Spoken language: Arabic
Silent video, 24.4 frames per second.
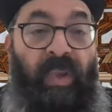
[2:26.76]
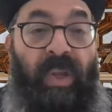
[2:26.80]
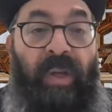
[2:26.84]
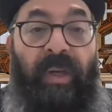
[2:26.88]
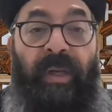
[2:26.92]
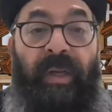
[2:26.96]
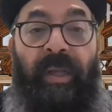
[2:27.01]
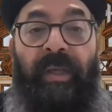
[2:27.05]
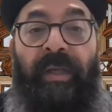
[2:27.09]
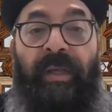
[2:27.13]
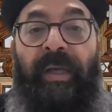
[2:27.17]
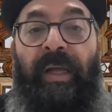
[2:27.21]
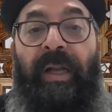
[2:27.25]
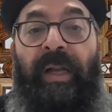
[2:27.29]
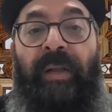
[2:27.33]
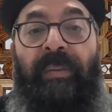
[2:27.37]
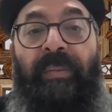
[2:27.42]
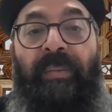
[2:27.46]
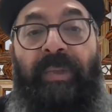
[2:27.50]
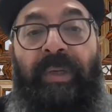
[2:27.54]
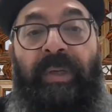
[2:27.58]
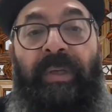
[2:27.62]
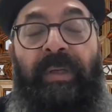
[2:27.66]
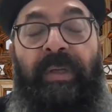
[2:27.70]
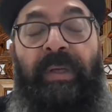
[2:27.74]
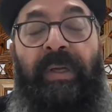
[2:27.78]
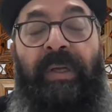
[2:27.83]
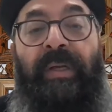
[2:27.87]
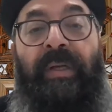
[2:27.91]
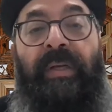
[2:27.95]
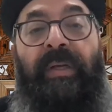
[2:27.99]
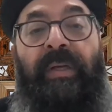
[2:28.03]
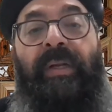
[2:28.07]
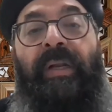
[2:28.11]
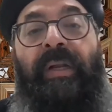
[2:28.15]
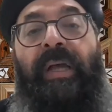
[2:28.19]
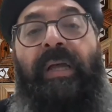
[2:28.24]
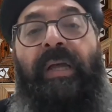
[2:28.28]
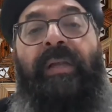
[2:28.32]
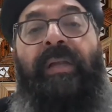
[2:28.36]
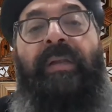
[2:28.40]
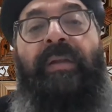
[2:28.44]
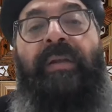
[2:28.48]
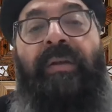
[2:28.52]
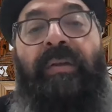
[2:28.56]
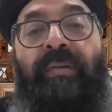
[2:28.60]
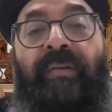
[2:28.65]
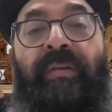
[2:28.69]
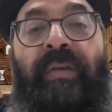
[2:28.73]
ليه الكلام ده؟ لأن
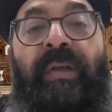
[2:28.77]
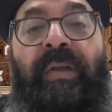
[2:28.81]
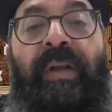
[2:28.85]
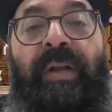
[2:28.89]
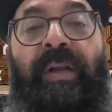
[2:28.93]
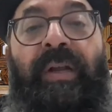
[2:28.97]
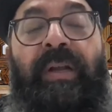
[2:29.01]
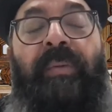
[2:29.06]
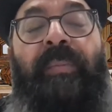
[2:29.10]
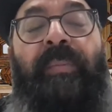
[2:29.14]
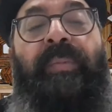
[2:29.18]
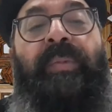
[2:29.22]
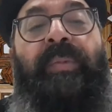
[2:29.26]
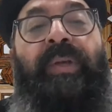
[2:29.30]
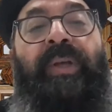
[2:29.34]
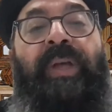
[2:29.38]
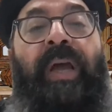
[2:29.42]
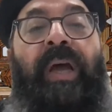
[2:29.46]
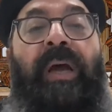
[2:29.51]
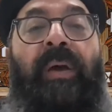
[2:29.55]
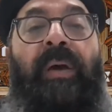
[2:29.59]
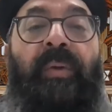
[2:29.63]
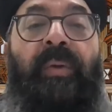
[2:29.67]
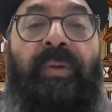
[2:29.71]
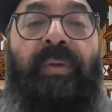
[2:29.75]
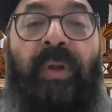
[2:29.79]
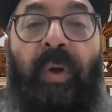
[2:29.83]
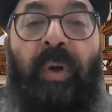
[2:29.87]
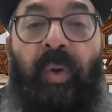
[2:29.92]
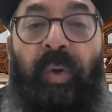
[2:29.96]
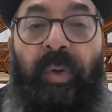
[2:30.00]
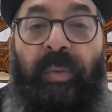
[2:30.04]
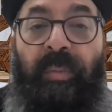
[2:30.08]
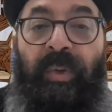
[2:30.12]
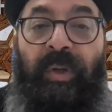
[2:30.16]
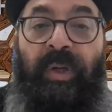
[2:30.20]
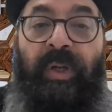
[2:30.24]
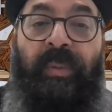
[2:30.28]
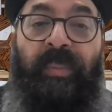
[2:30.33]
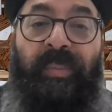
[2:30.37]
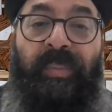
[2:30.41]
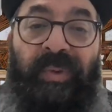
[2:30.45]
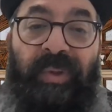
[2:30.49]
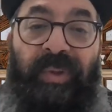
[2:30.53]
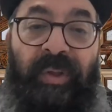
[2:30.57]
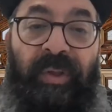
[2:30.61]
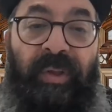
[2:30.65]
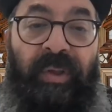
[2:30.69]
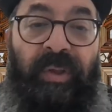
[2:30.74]
السنة القبطية أو التقويم
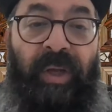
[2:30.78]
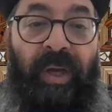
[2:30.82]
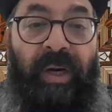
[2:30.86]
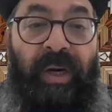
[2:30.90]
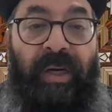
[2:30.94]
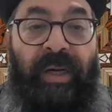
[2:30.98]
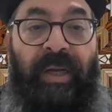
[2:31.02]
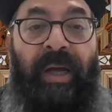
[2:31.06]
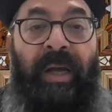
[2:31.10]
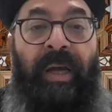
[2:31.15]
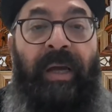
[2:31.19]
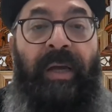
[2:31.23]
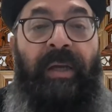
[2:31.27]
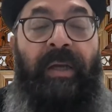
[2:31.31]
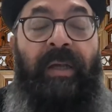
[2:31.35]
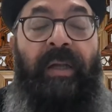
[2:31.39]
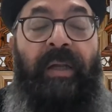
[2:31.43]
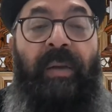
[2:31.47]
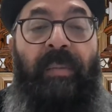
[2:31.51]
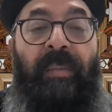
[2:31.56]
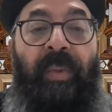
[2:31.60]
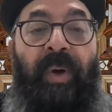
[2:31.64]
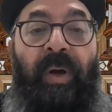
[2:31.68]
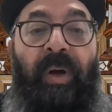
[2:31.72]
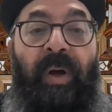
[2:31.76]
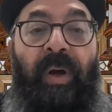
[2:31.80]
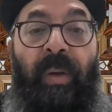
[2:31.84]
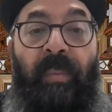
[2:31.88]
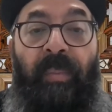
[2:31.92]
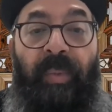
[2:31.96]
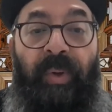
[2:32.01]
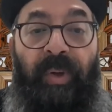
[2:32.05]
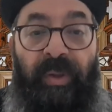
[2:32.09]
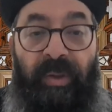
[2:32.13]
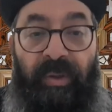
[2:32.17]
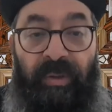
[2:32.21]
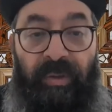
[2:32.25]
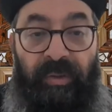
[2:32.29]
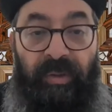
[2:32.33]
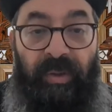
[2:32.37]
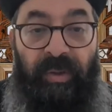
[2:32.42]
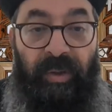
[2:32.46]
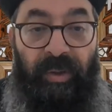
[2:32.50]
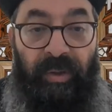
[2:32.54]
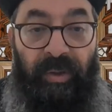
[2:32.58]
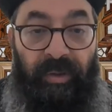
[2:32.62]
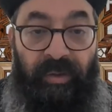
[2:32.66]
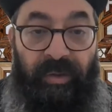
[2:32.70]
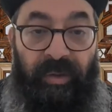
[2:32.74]
القبطي يرجع إلى ما قبل
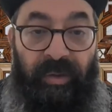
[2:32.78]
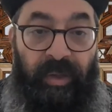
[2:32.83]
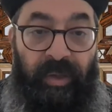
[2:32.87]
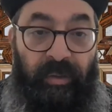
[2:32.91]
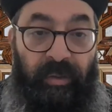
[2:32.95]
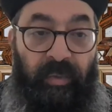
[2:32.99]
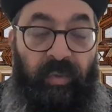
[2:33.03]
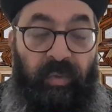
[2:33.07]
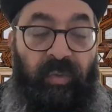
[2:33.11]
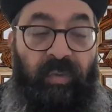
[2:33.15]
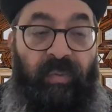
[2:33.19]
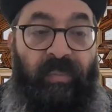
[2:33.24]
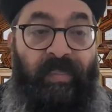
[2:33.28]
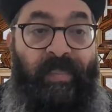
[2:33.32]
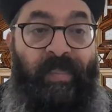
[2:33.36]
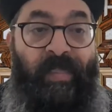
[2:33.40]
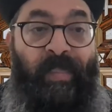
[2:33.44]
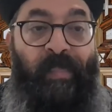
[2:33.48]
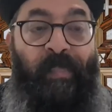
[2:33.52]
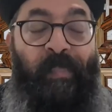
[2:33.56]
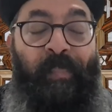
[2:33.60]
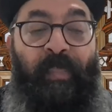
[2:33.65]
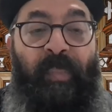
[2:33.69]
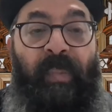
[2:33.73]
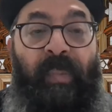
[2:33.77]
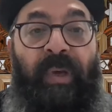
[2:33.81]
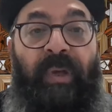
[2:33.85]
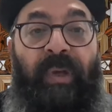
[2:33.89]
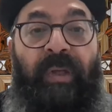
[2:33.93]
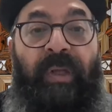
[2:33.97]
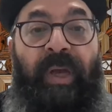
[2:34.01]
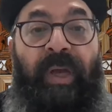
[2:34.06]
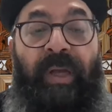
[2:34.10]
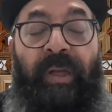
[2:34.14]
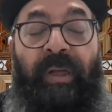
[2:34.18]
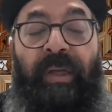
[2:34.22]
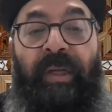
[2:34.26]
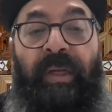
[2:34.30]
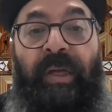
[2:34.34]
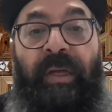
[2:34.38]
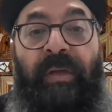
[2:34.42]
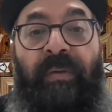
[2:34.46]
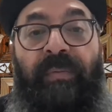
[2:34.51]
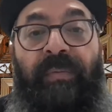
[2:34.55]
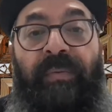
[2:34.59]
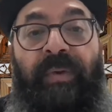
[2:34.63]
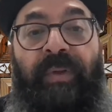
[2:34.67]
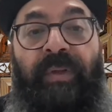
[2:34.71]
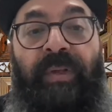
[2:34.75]
دقلديانوس يعني كان
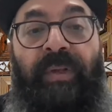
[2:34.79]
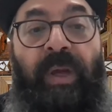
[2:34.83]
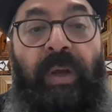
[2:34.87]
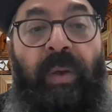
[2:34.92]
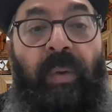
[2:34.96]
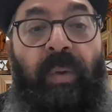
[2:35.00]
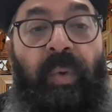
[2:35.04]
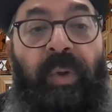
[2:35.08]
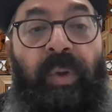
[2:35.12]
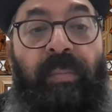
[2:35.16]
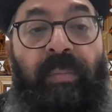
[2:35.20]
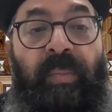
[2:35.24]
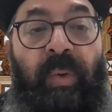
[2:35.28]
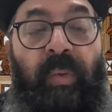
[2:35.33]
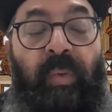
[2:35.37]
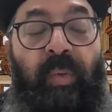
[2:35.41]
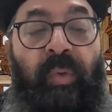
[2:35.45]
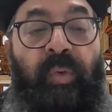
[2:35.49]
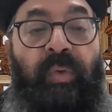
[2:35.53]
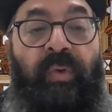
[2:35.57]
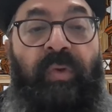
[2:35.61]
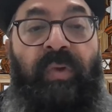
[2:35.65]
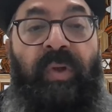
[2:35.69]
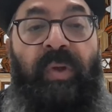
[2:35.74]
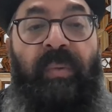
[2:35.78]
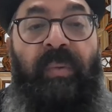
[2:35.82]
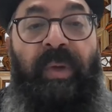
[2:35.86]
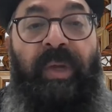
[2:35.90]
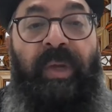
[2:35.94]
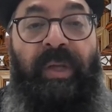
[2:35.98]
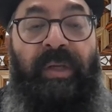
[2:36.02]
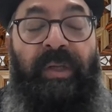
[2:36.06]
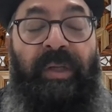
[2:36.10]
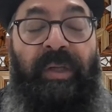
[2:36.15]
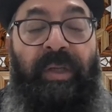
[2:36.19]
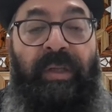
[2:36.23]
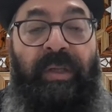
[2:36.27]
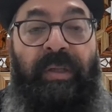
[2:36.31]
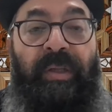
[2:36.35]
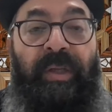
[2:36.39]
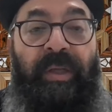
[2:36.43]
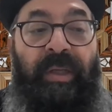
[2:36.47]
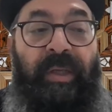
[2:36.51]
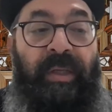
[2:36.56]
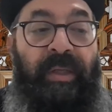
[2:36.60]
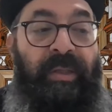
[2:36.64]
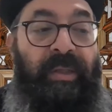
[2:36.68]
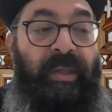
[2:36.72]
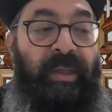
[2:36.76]
في تقويم موجود زمان جدا
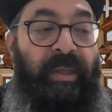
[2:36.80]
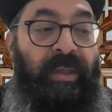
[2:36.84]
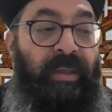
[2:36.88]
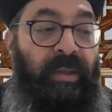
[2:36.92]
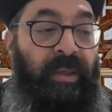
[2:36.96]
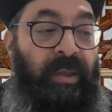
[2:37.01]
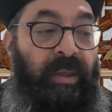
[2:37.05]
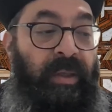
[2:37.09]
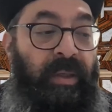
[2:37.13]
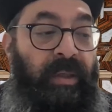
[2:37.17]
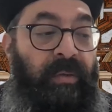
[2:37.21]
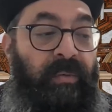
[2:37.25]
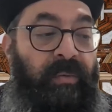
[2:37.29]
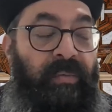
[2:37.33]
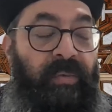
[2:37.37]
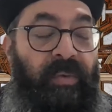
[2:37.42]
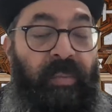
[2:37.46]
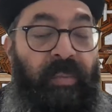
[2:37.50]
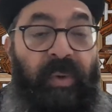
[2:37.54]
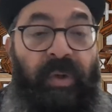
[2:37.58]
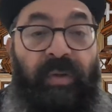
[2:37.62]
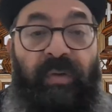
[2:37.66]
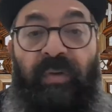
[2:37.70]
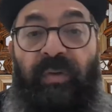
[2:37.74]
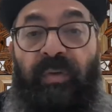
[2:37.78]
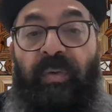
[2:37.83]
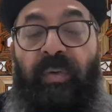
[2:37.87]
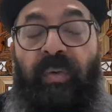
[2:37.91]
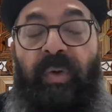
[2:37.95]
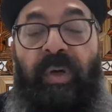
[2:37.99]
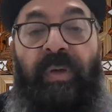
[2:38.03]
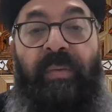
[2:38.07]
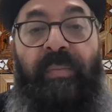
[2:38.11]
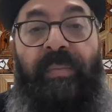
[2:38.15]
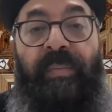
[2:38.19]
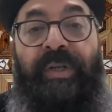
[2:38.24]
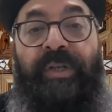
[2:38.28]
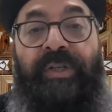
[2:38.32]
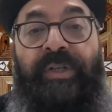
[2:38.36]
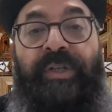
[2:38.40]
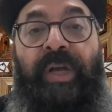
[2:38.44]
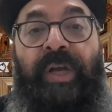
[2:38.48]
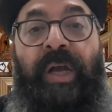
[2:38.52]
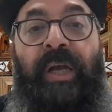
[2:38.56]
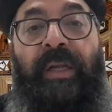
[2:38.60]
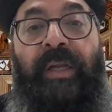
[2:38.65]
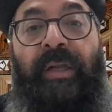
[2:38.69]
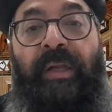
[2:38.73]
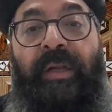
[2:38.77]
جدا في مصر وكان ماشي
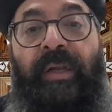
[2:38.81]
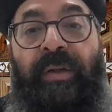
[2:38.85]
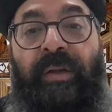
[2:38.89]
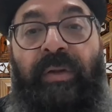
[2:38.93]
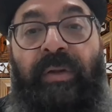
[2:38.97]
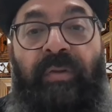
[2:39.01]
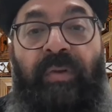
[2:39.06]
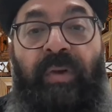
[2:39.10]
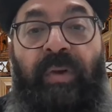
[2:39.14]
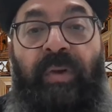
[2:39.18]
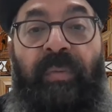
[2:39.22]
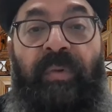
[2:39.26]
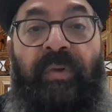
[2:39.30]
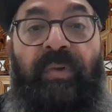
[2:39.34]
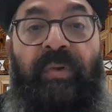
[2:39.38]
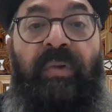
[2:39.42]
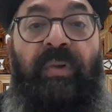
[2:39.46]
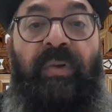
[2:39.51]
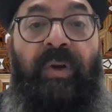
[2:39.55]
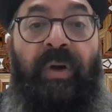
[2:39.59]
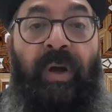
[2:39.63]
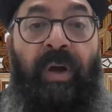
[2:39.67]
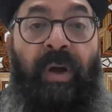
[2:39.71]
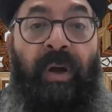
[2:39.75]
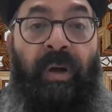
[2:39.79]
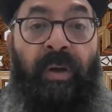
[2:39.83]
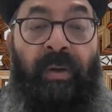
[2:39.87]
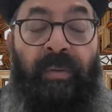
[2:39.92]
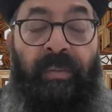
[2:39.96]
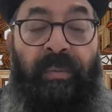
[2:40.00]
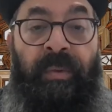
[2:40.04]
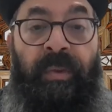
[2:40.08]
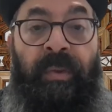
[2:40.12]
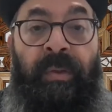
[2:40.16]
عليه نظام الزراعة